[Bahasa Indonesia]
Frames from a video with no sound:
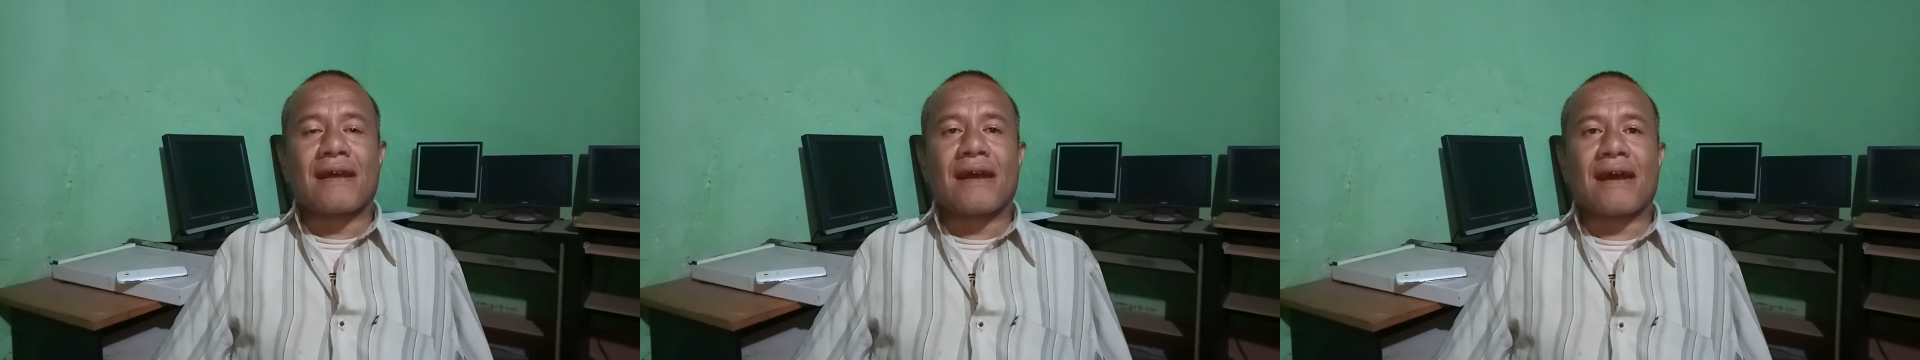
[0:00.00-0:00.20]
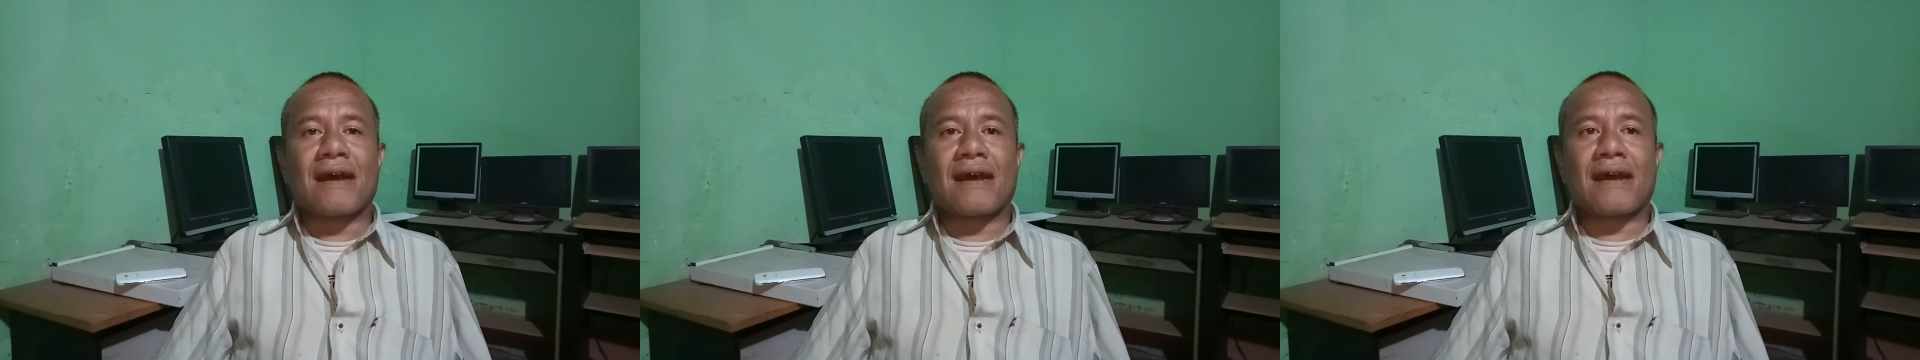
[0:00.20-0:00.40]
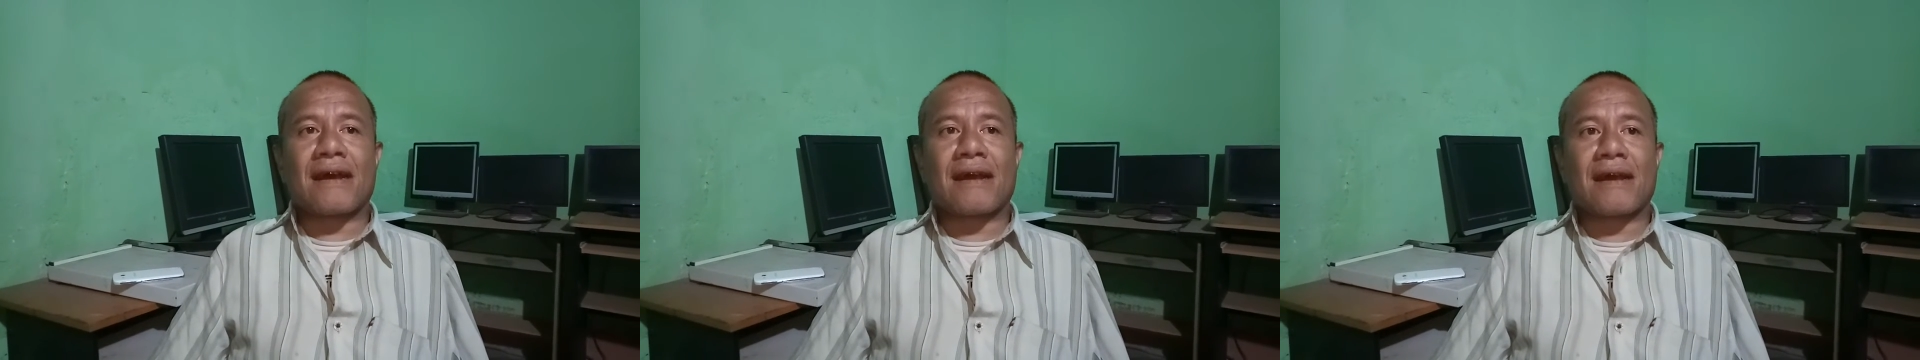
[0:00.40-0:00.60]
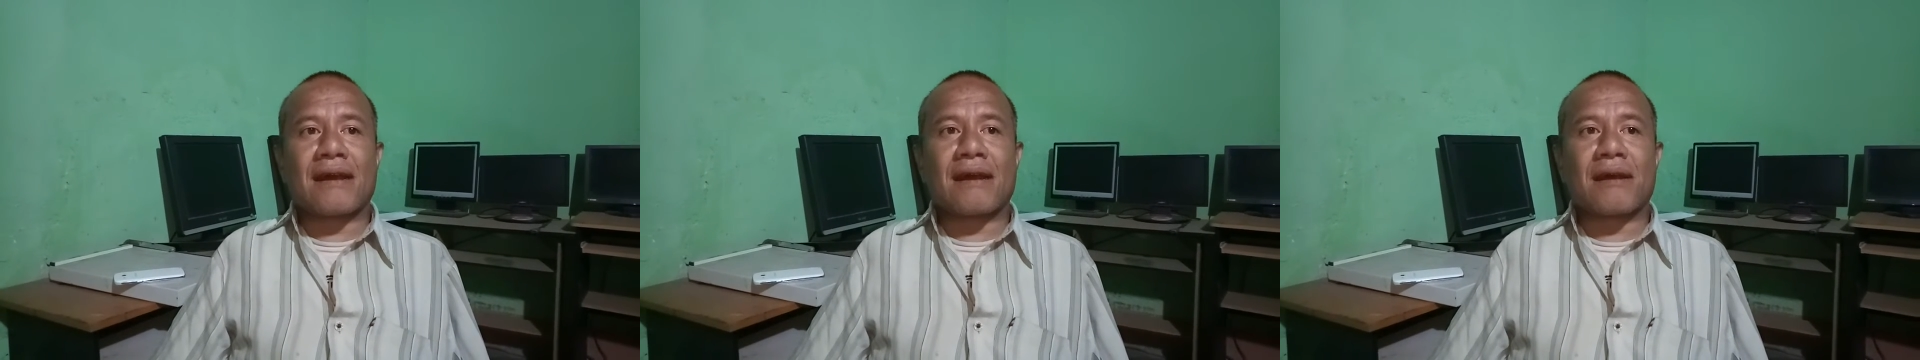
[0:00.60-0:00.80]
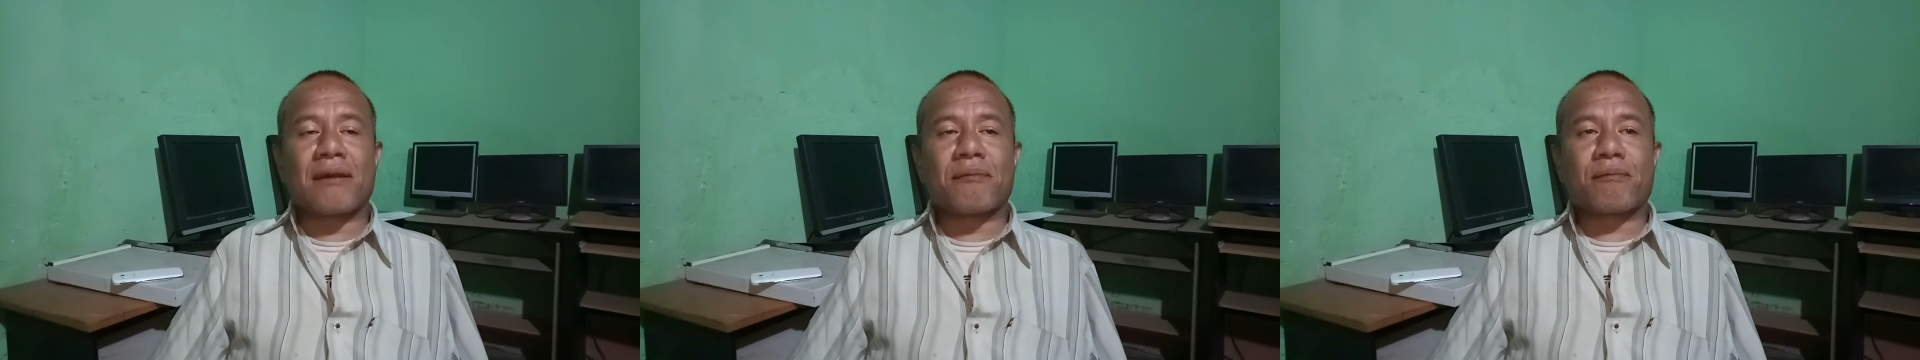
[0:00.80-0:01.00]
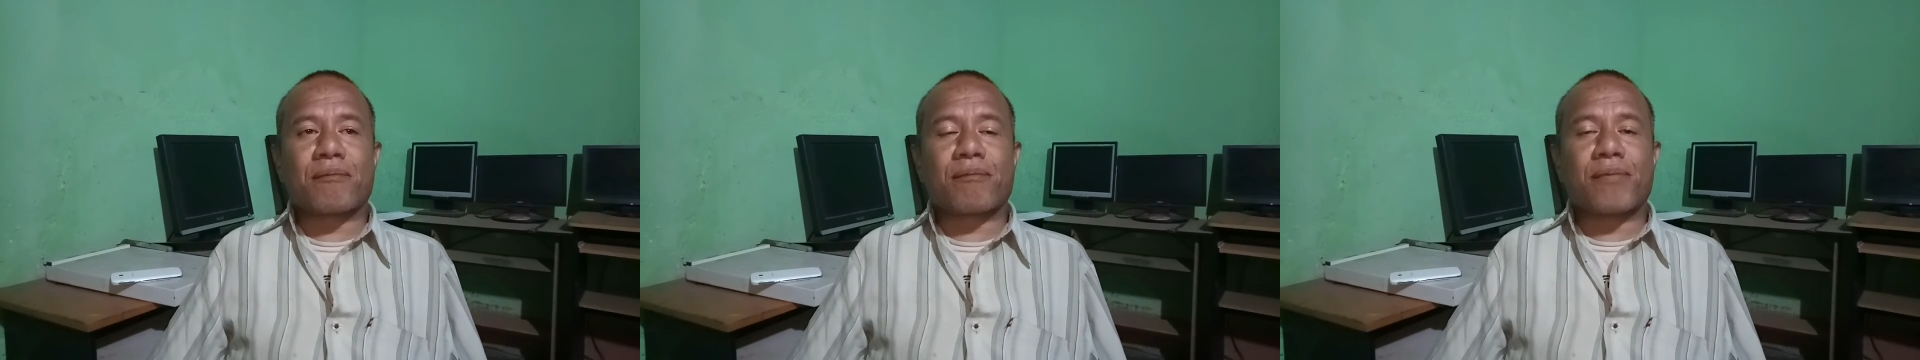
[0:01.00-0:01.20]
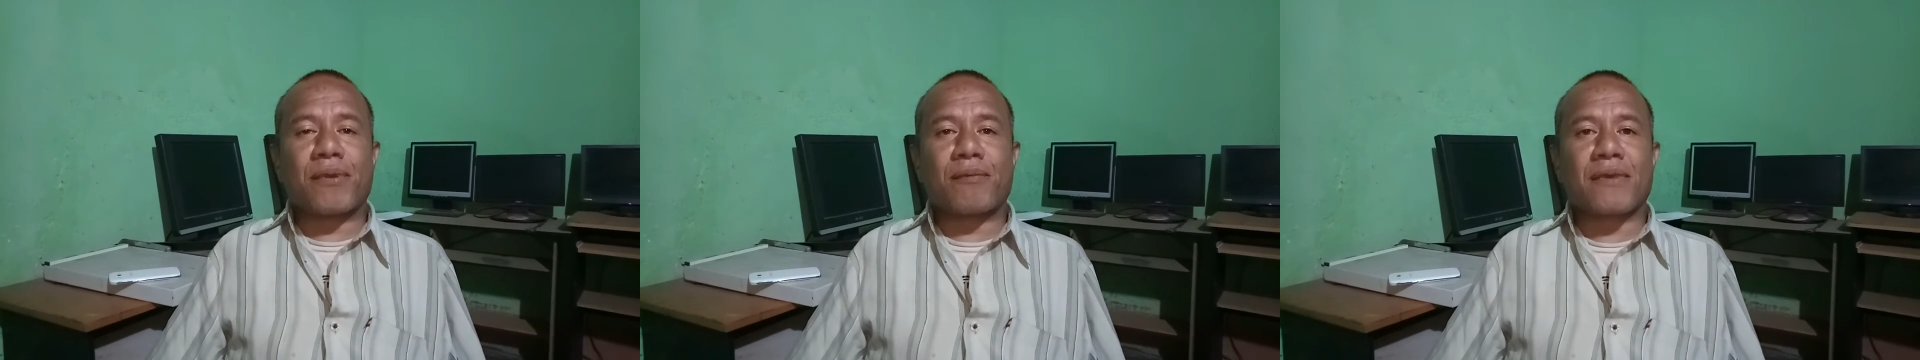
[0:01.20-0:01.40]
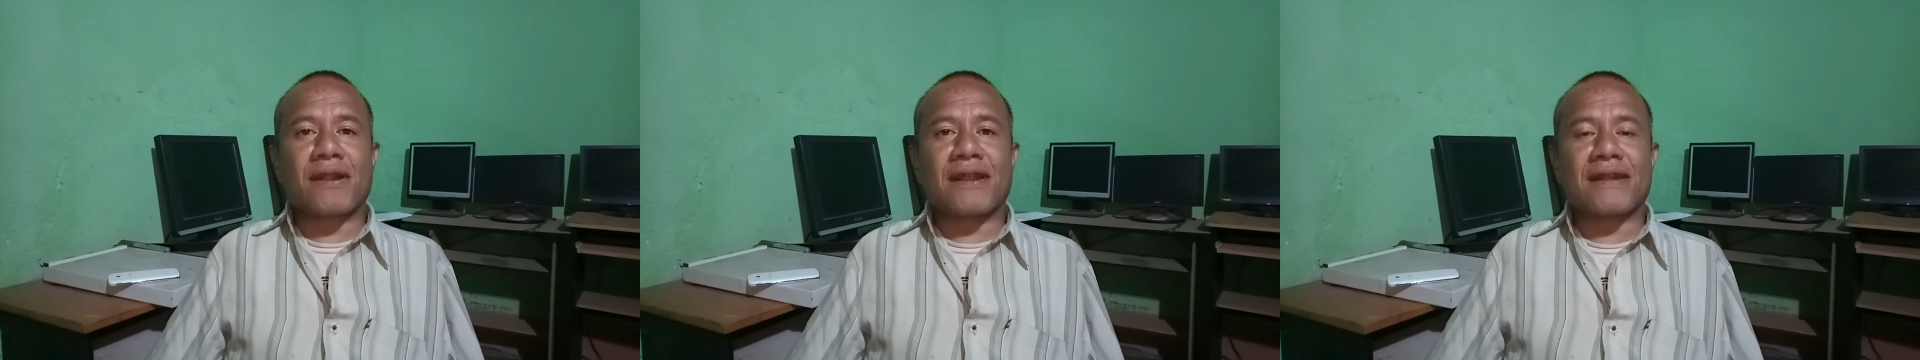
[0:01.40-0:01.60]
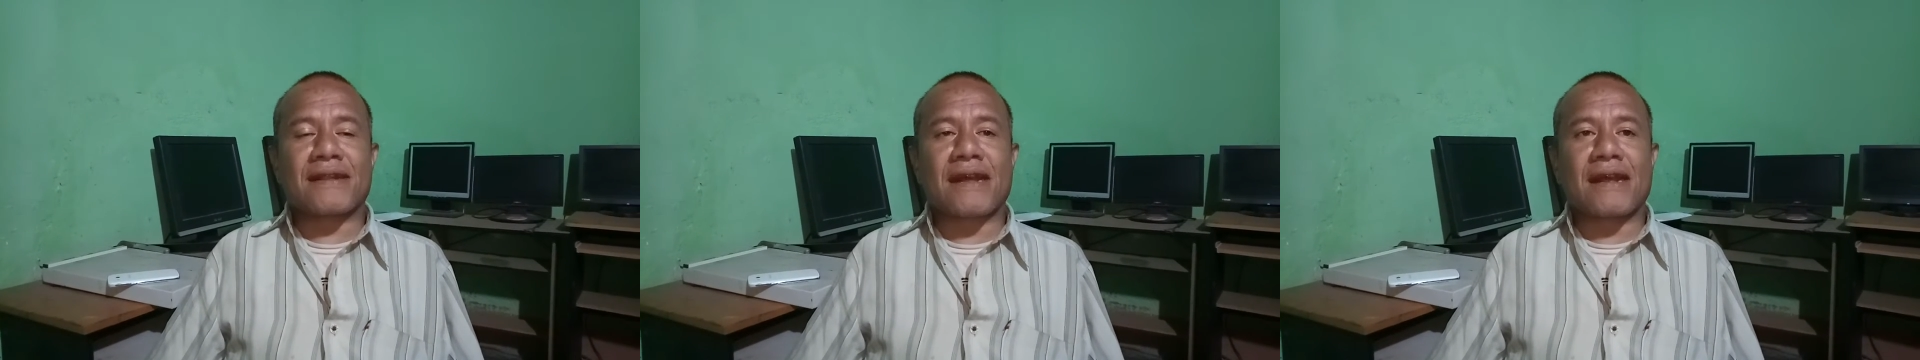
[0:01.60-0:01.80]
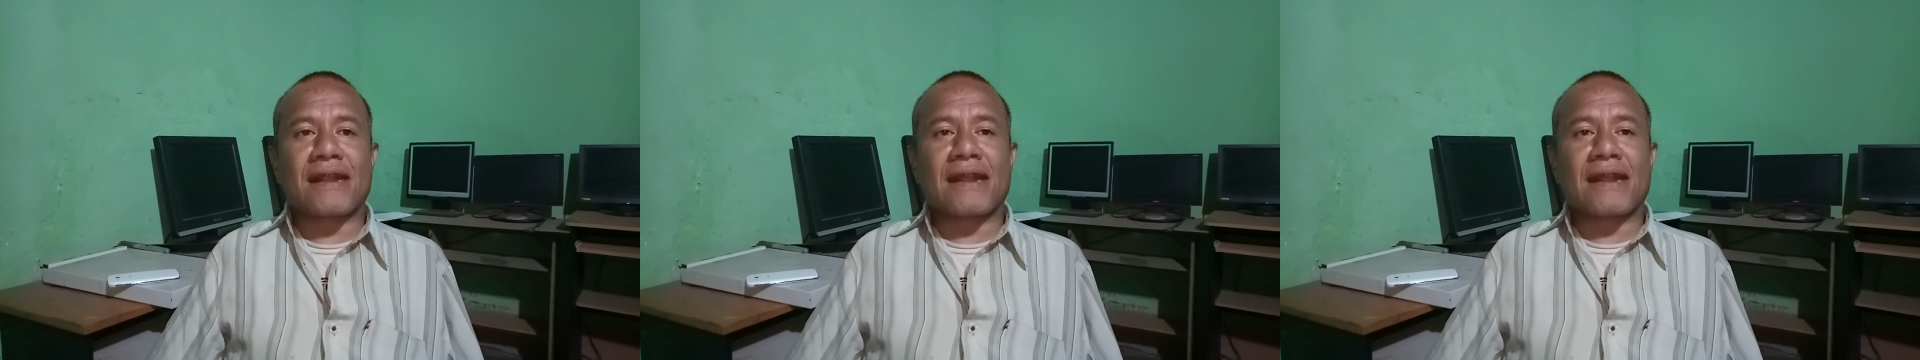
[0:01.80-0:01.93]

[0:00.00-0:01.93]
uh, pemerintah